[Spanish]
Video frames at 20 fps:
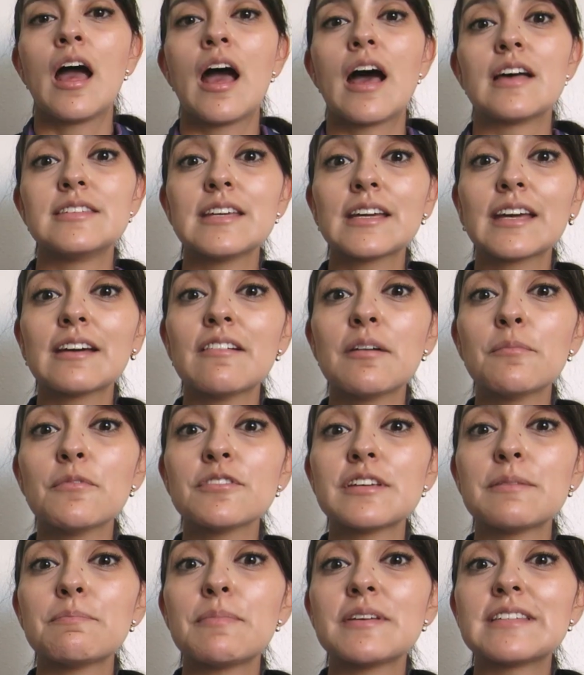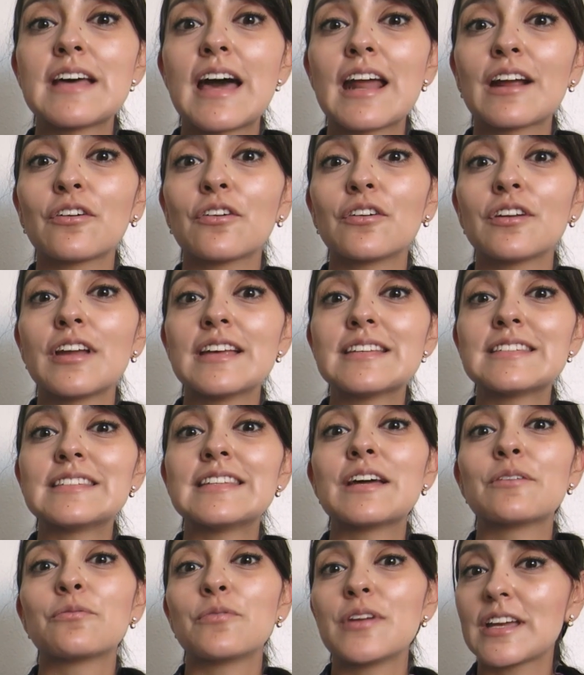Así que vamos a empezar con
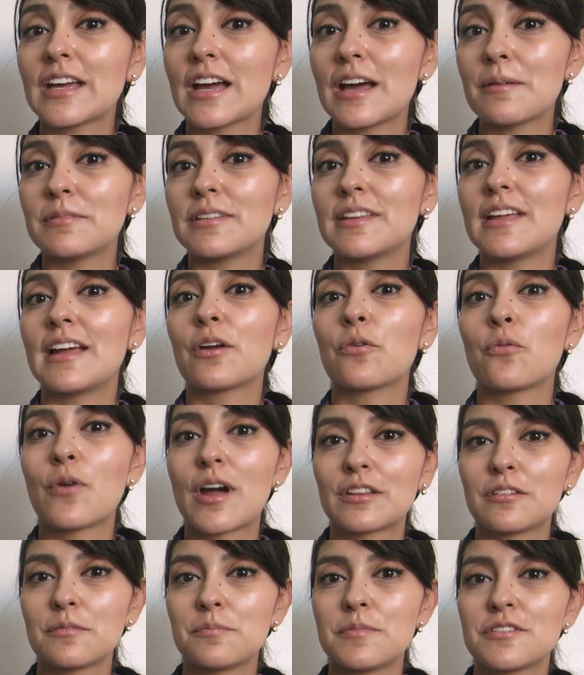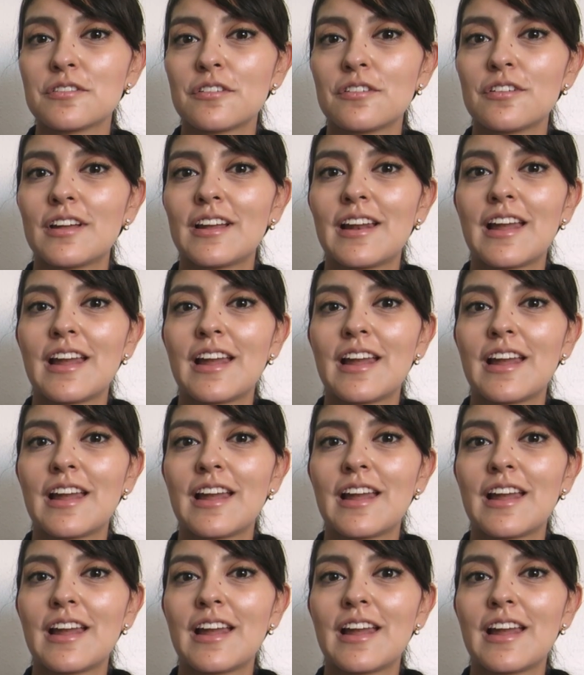este recap del cuarto episodio